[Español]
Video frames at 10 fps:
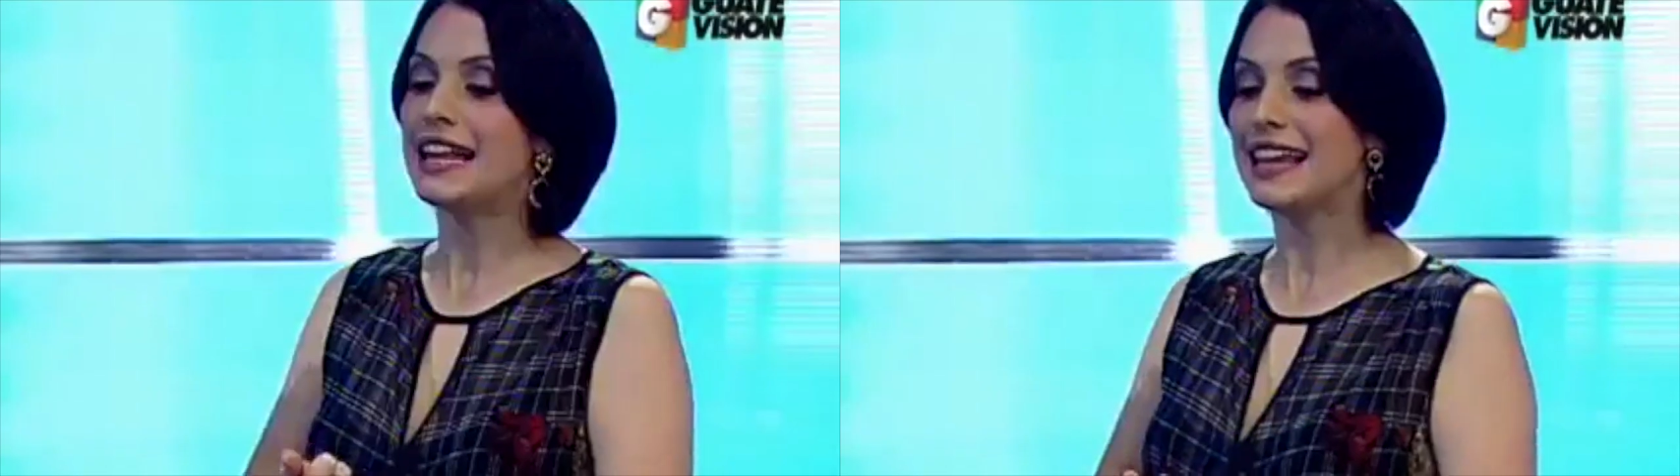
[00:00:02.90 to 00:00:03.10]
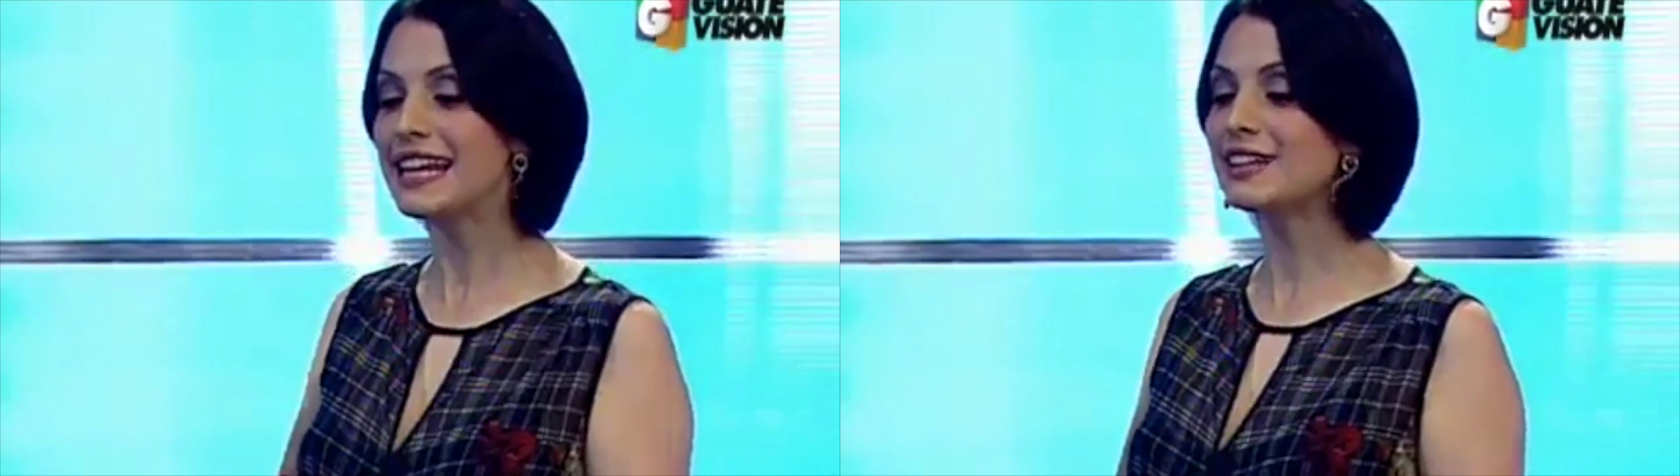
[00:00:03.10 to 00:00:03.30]

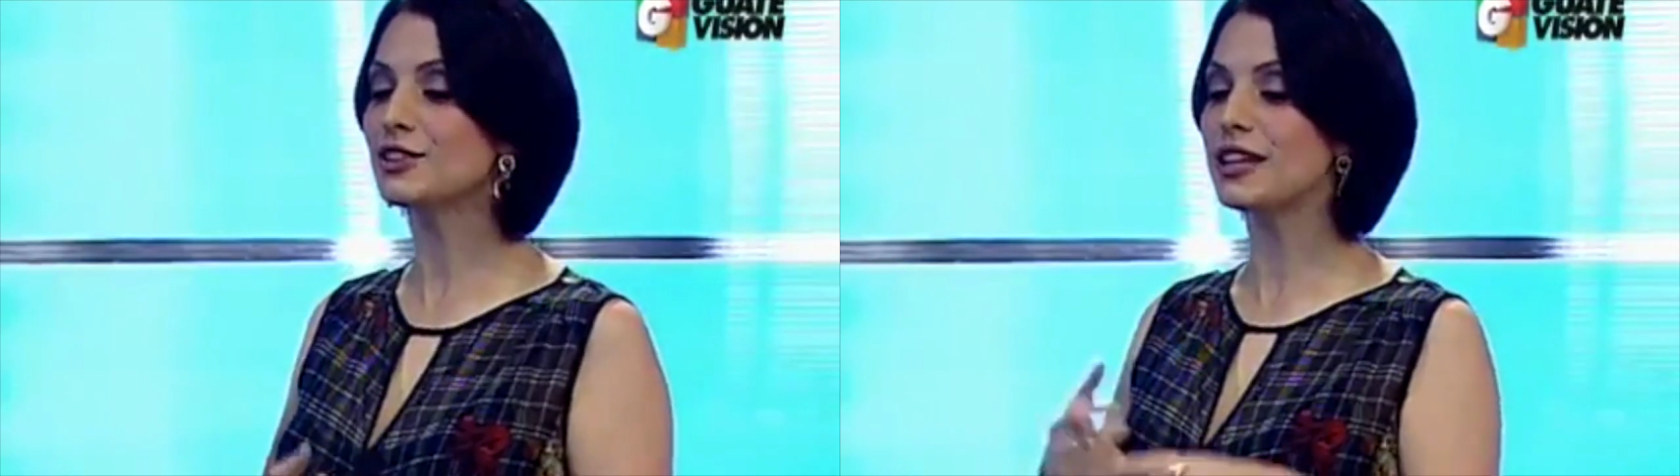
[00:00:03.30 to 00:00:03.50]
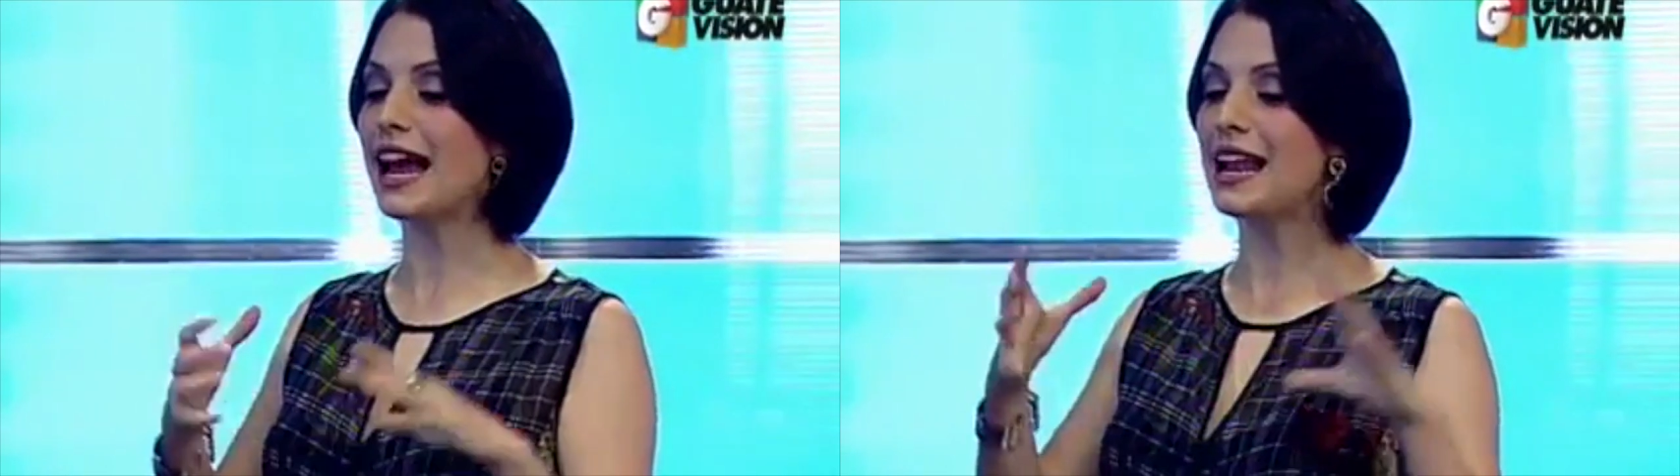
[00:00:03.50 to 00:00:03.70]
Daniel,
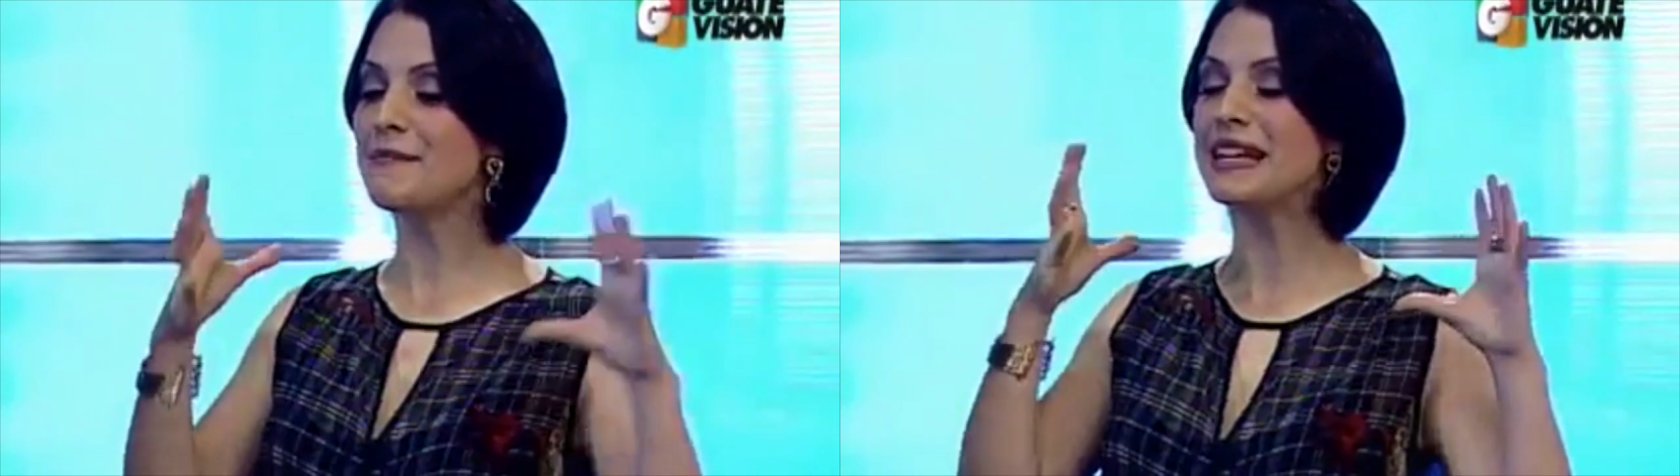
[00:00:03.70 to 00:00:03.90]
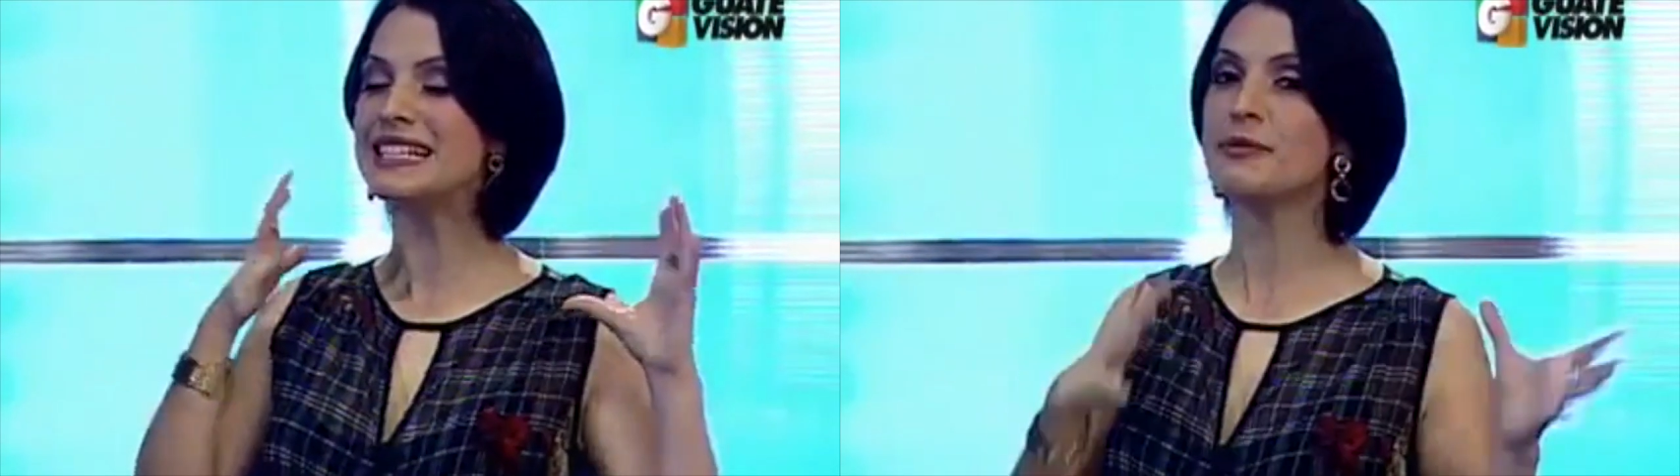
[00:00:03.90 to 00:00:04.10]
al
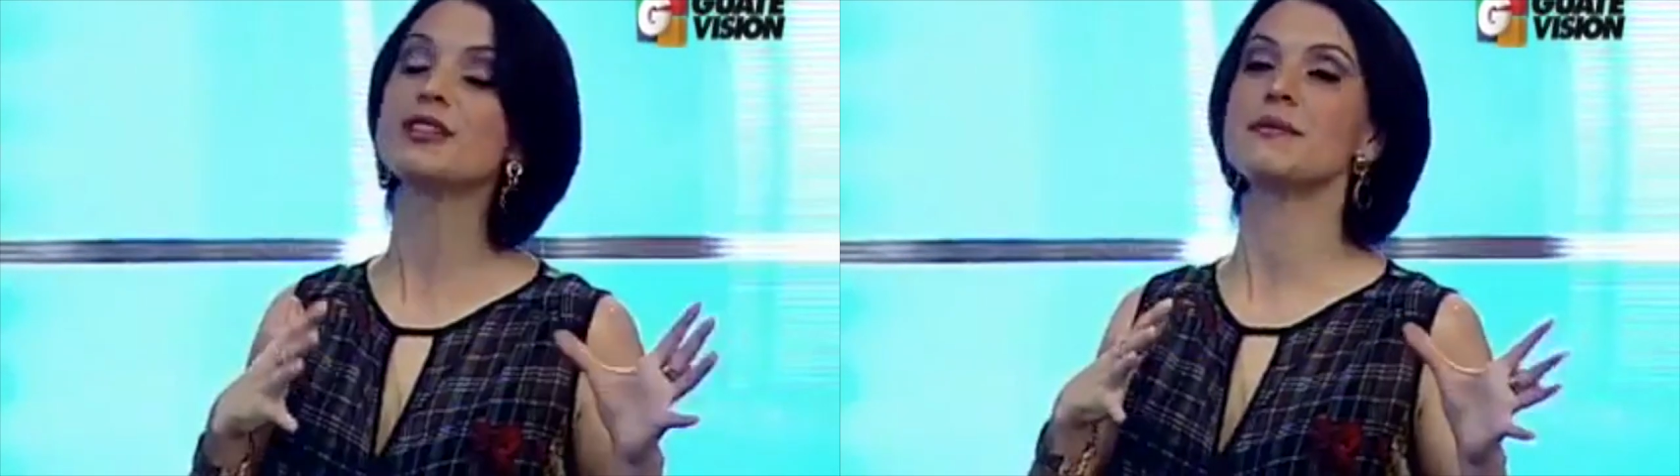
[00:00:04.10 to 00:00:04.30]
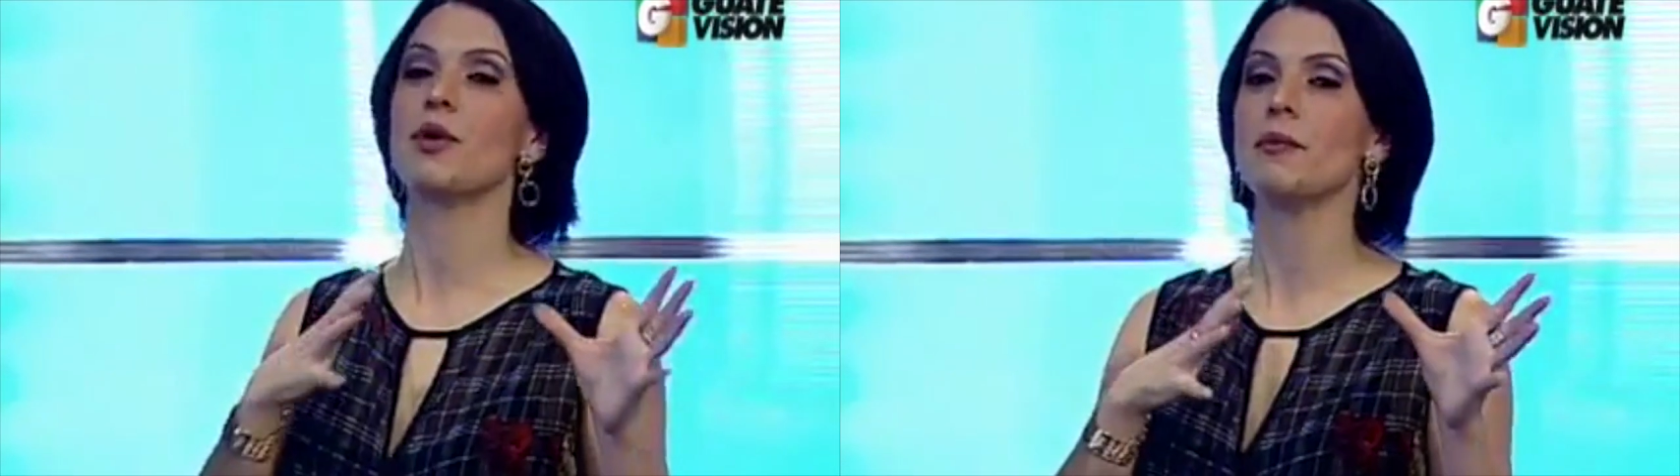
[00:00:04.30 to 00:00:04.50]
principio de
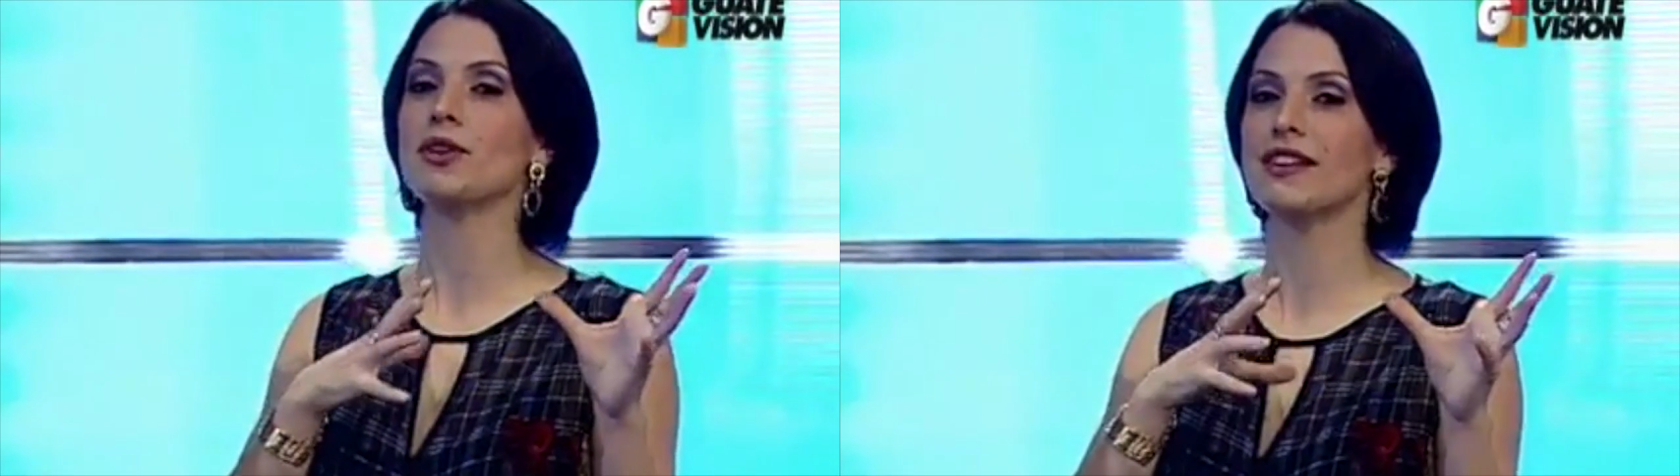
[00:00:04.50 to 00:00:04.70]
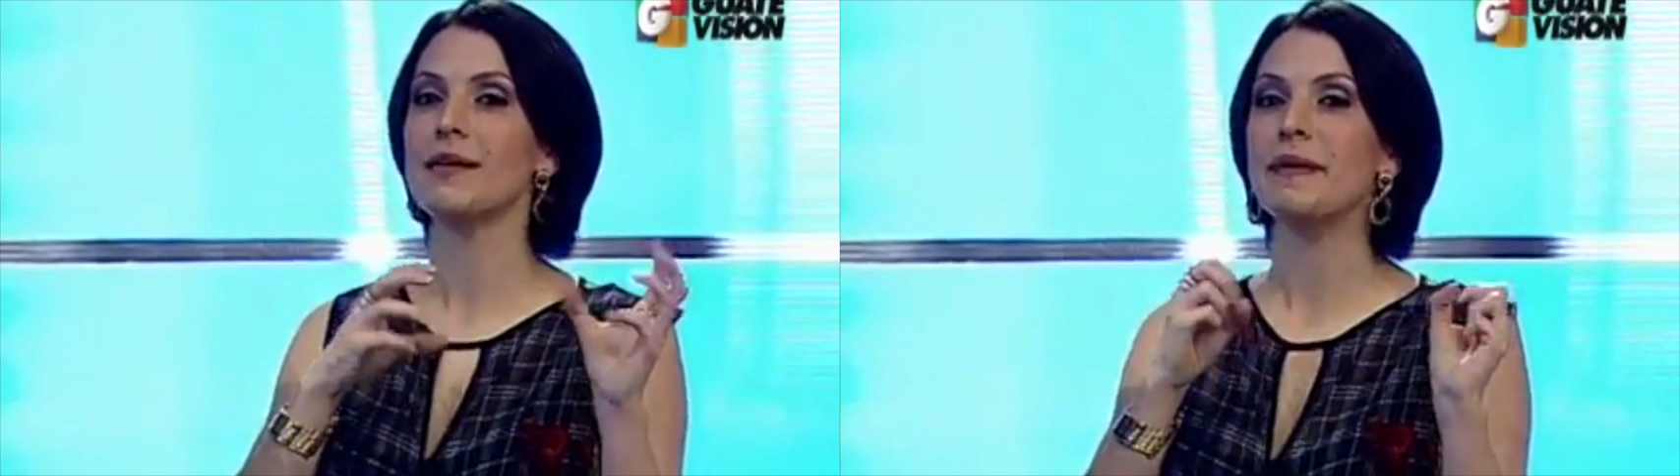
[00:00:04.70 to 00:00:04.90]
este programa yo
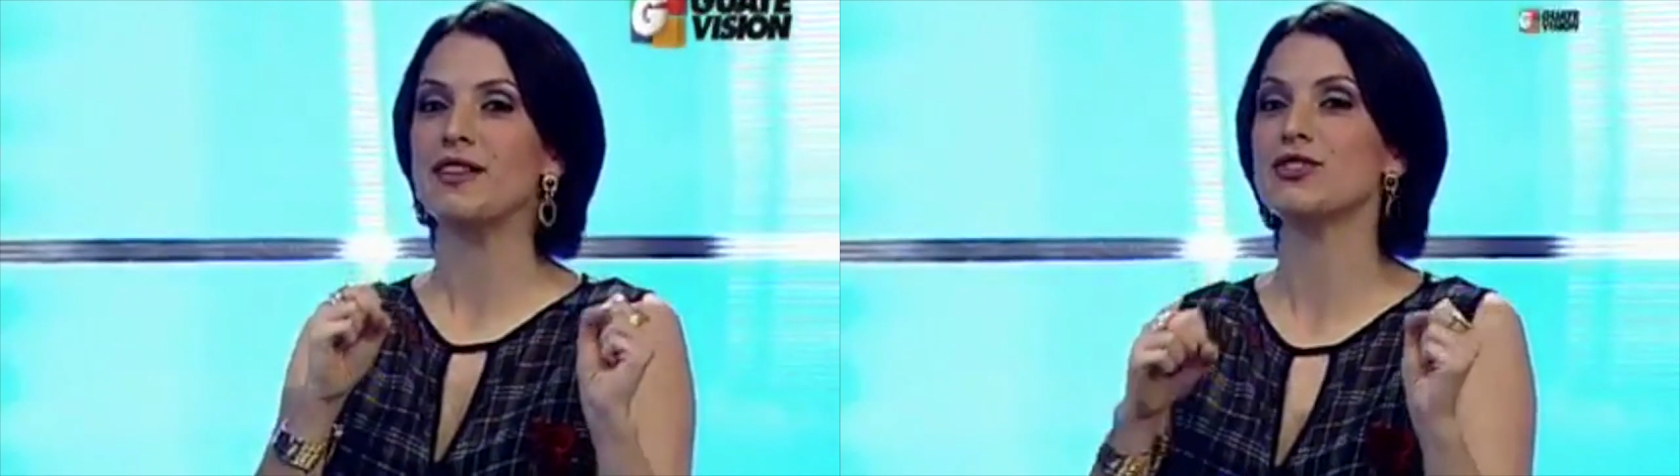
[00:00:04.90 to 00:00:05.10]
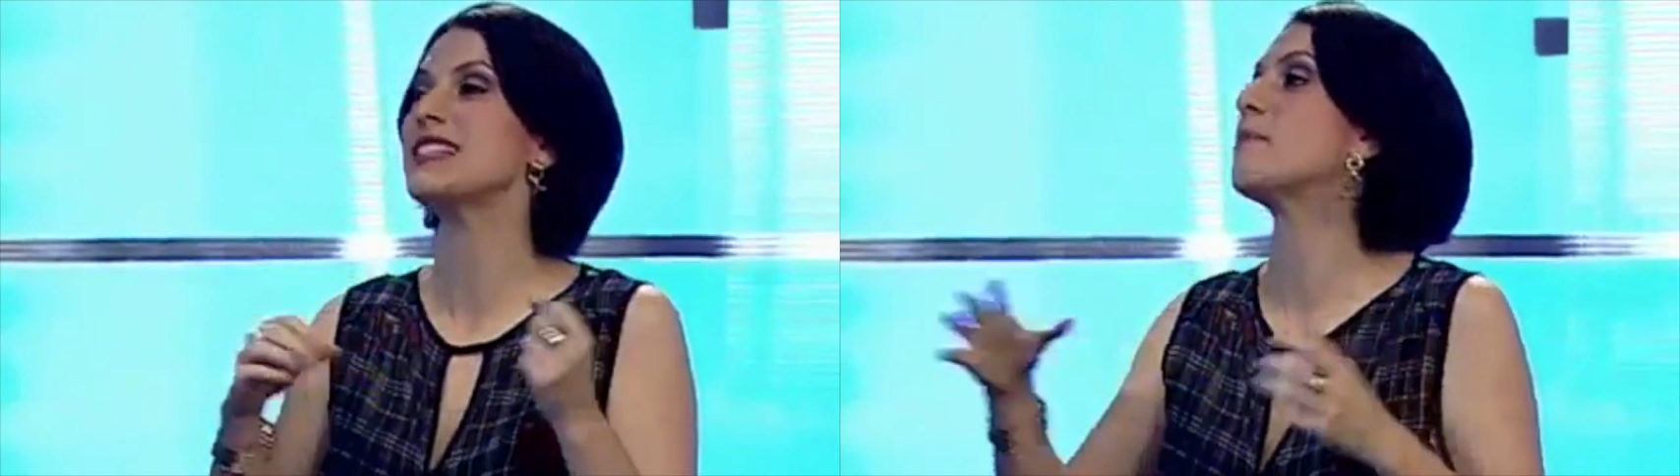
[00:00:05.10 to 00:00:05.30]
te había pedido si